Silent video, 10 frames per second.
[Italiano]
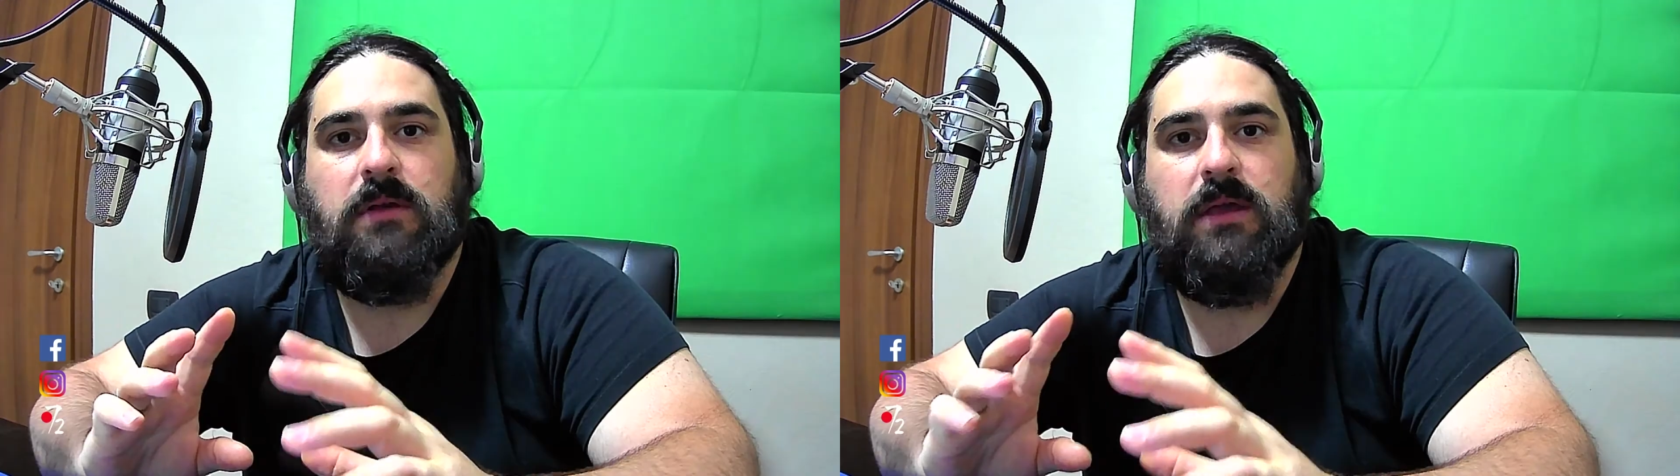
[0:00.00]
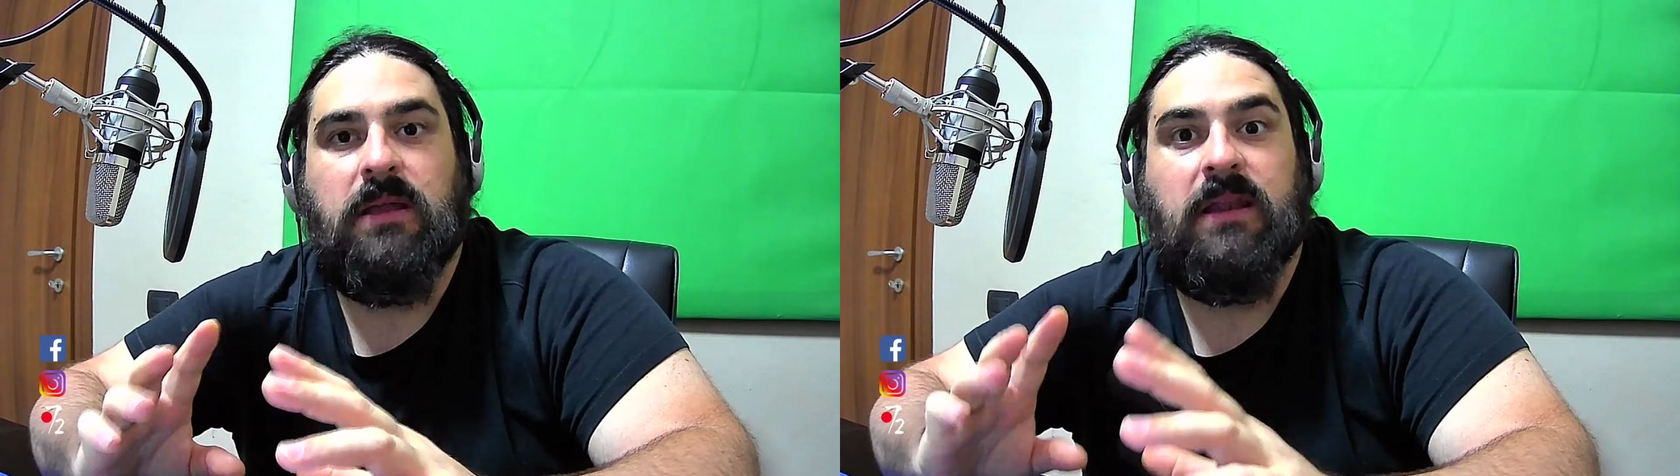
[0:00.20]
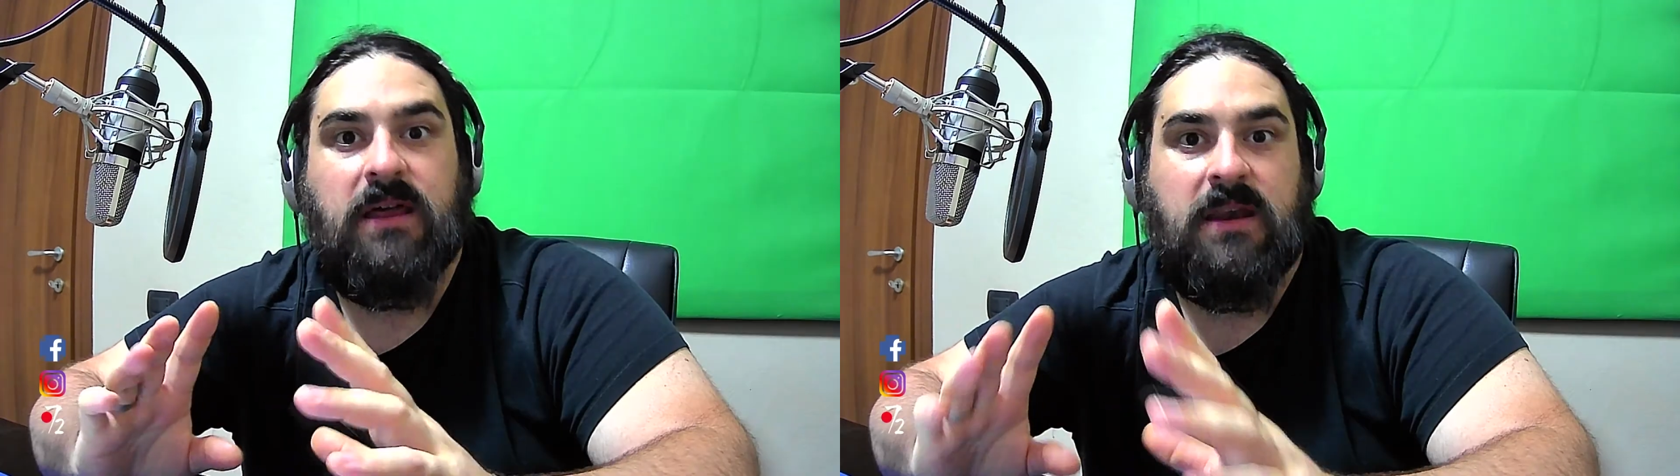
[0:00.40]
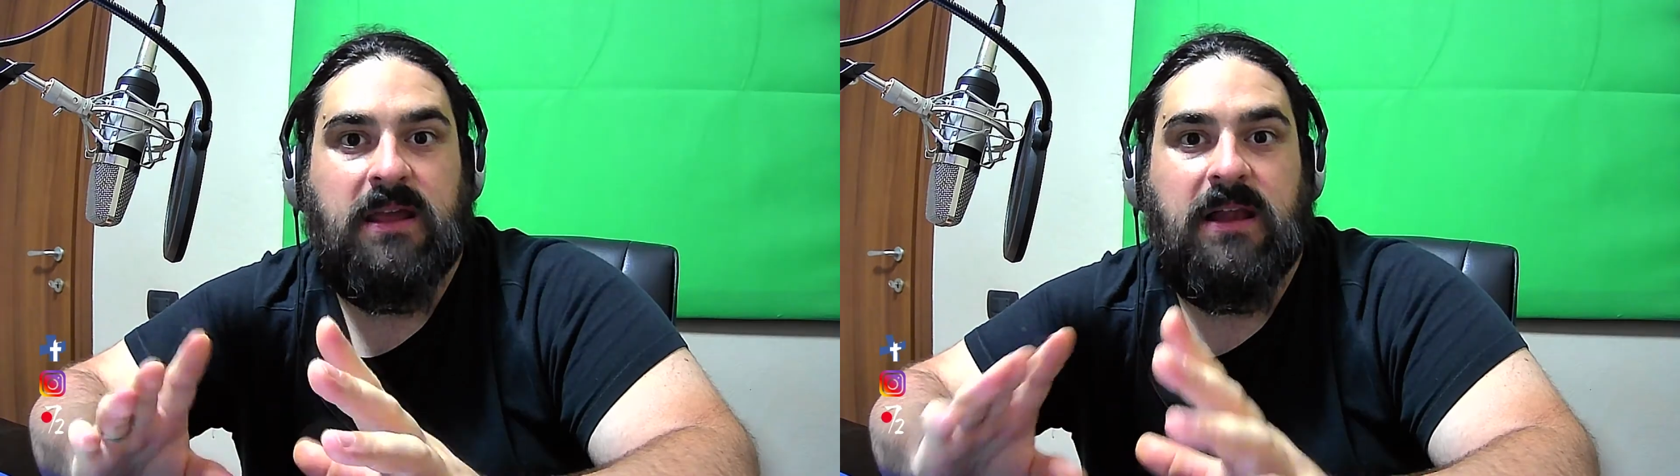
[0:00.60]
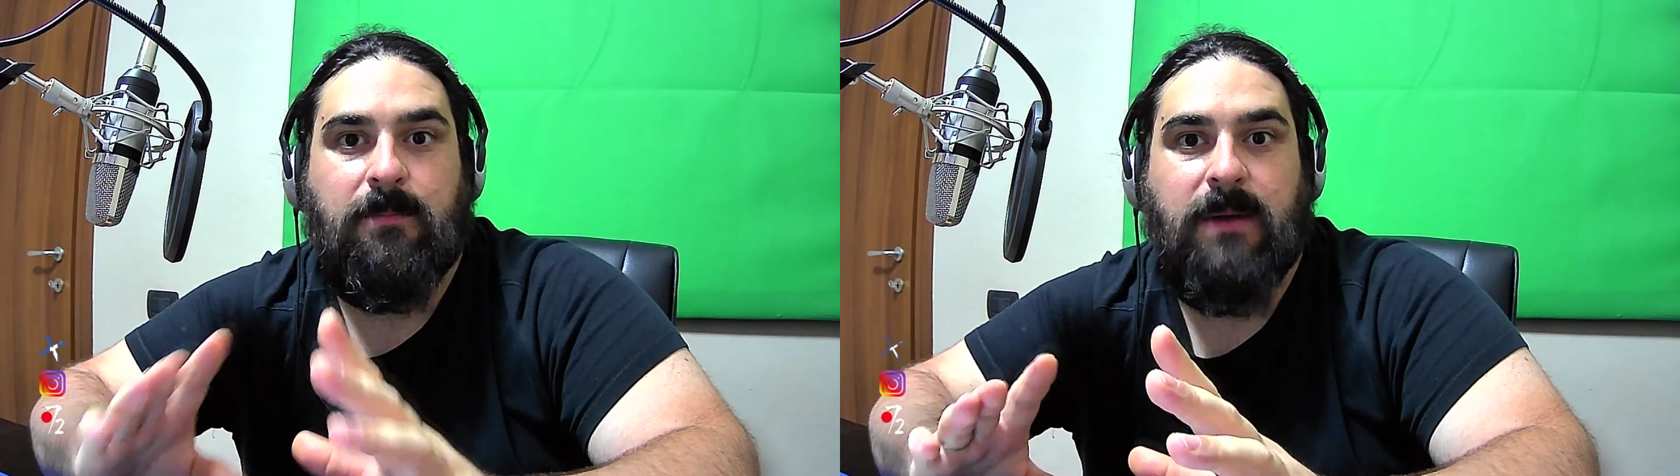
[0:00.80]
il
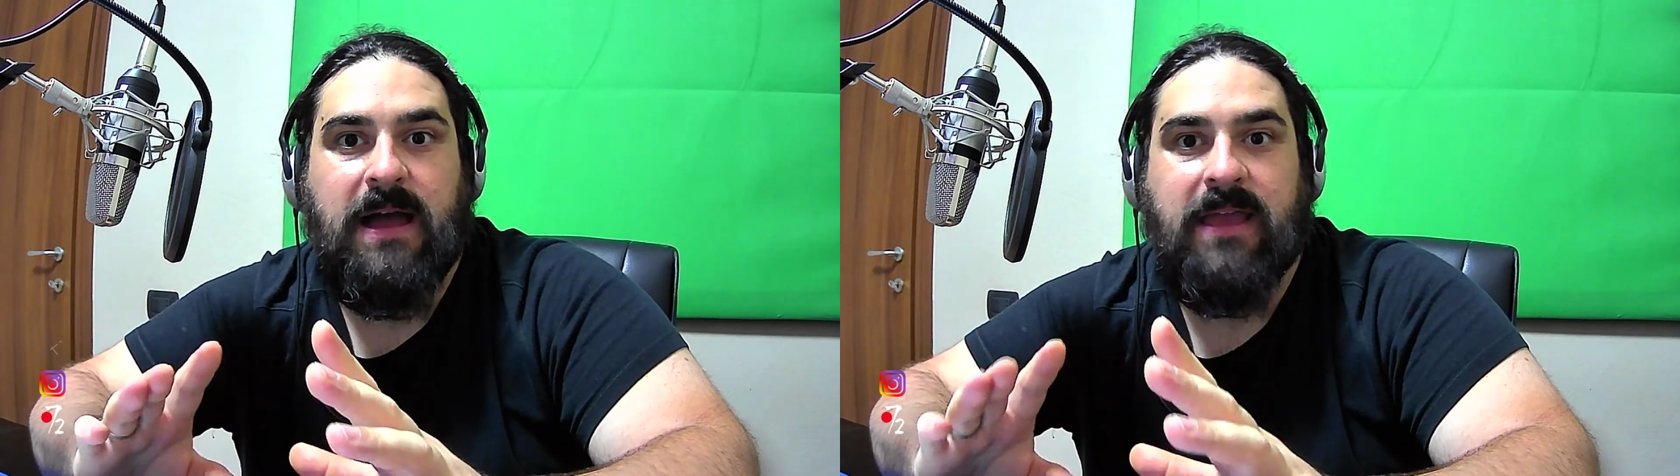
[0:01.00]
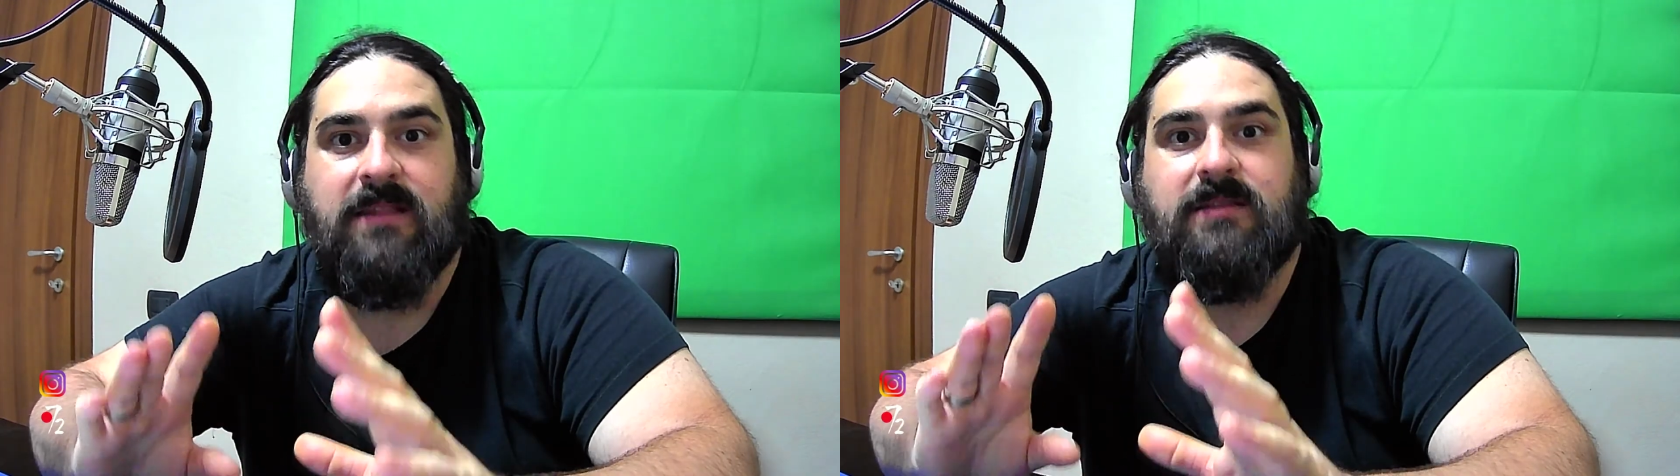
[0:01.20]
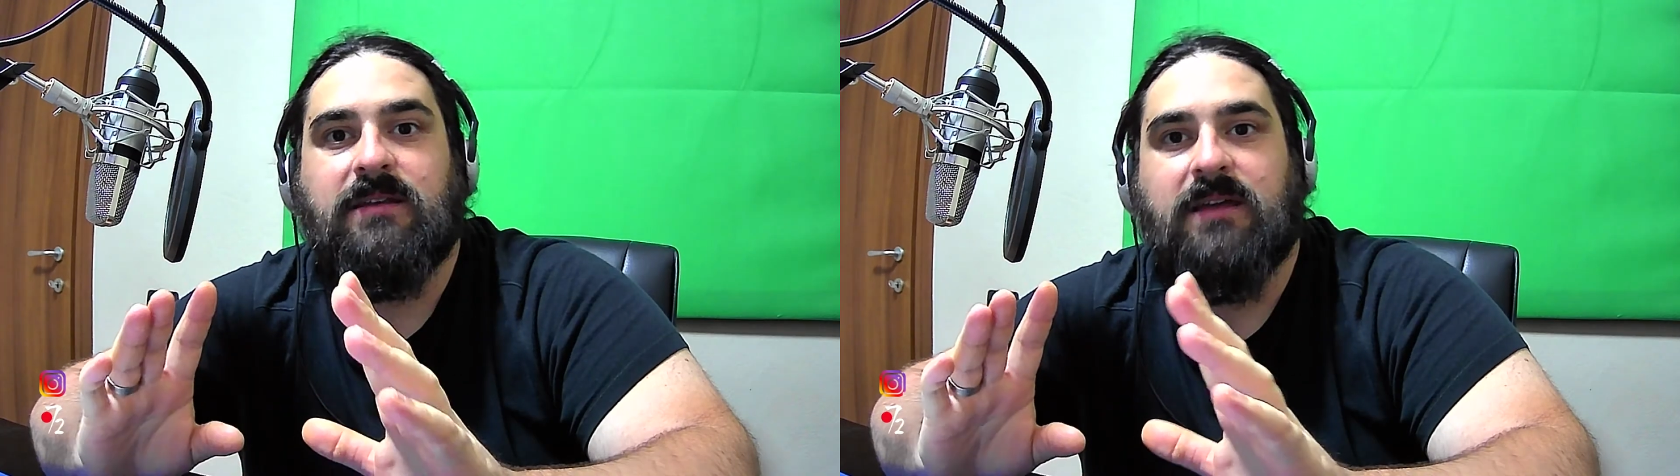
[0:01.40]
Real Paint